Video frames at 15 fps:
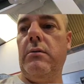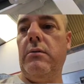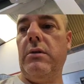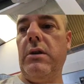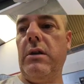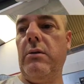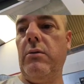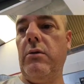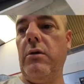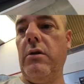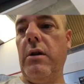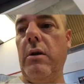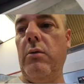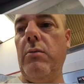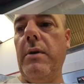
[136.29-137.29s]
si un
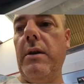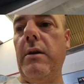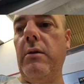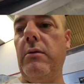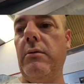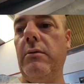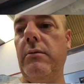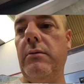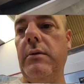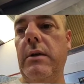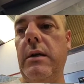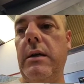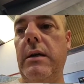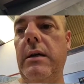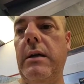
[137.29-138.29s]
color aluminio
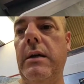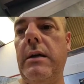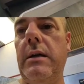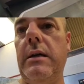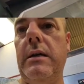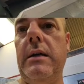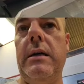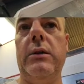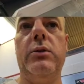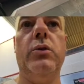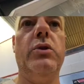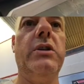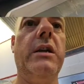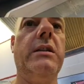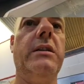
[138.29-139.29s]
al
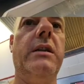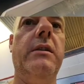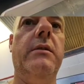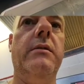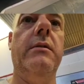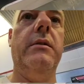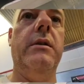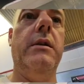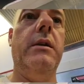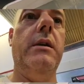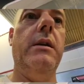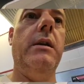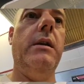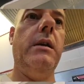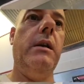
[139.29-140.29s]
subchasis
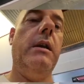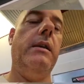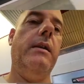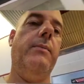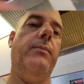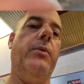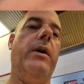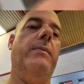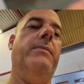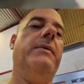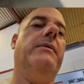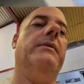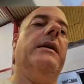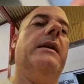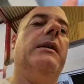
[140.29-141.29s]
y después
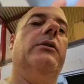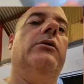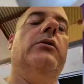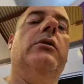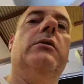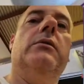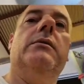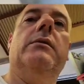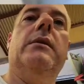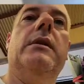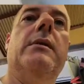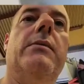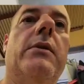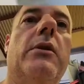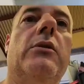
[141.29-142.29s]
pintar esto
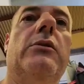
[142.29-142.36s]
y por el